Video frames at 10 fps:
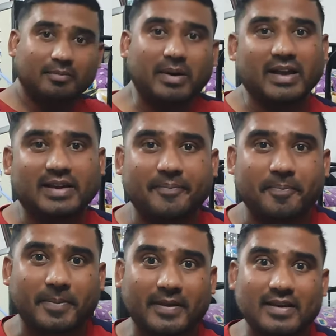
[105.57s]
ভাই
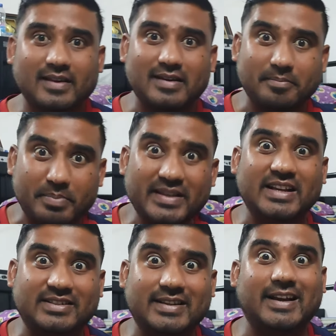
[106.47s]

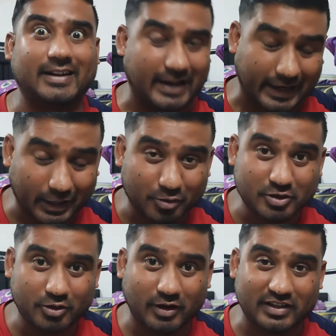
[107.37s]
বিদেশ থেকে টাকা
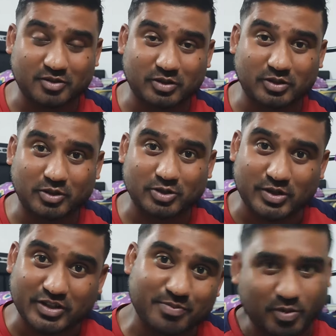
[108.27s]
রোজি করা যে কত কষ্ট
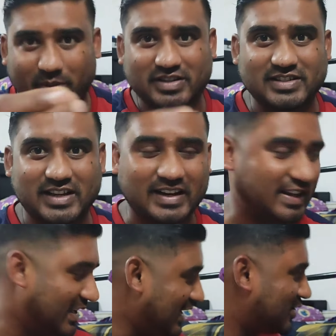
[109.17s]
কিন্তু প্রবাসী জানে
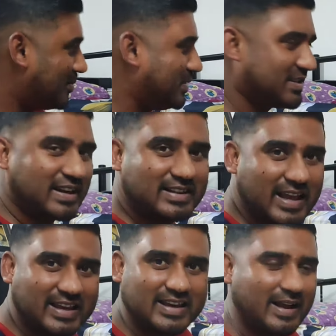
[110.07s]
এইসব বিছানায়
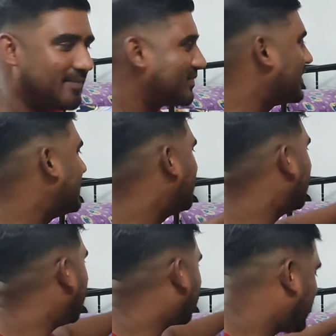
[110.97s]
থাকিয়া
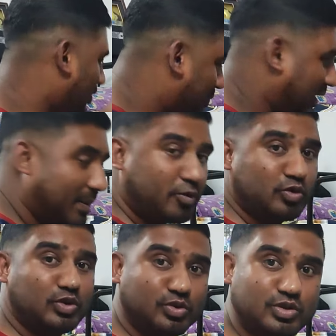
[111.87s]
এই একটা উপরে আবার
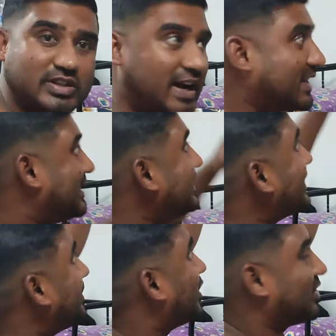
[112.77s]
কোনো কোনো জায়গায় তিন
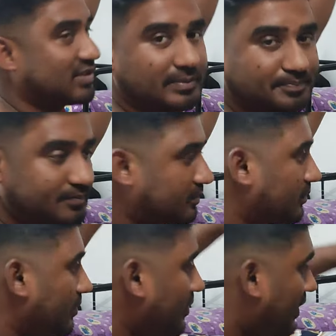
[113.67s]
নম্বর আছে
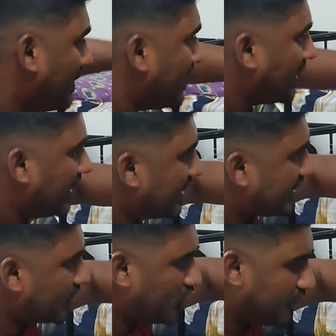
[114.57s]
এটা
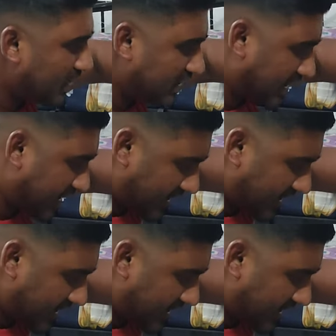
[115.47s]
একটু উপরে থাকে